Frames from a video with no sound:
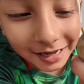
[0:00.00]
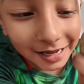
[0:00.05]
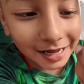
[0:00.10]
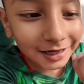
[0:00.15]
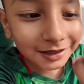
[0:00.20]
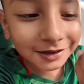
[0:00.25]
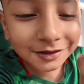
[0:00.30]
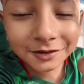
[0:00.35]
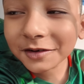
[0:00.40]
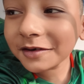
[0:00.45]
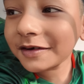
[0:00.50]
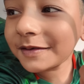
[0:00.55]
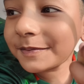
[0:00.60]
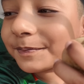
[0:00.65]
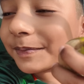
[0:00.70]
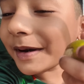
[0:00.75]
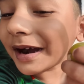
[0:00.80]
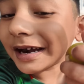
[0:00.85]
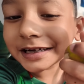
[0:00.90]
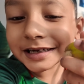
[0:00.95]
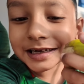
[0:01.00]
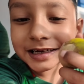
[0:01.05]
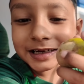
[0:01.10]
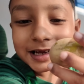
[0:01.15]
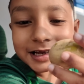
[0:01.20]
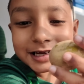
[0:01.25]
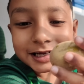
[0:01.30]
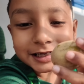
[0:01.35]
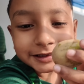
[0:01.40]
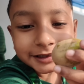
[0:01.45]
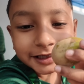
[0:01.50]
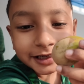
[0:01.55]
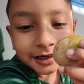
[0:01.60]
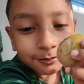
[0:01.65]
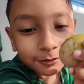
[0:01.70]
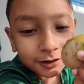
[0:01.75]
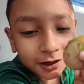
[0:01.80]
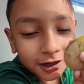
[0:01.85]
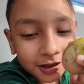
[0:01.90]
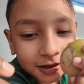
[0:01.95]
একদম পাকা নাকি কাঁচা
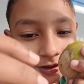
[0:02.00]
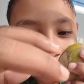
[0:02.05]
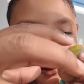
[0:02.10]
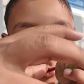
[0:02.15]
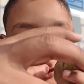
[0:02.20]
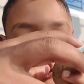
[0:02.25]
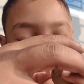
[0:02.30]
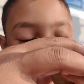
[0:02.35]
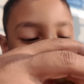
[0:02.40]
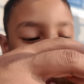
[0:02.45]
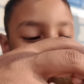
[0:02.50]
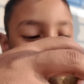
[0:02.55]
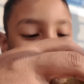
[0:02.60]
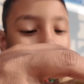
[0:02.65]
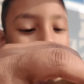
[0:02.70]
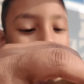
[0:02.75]
আমরা এটা এটা আজকে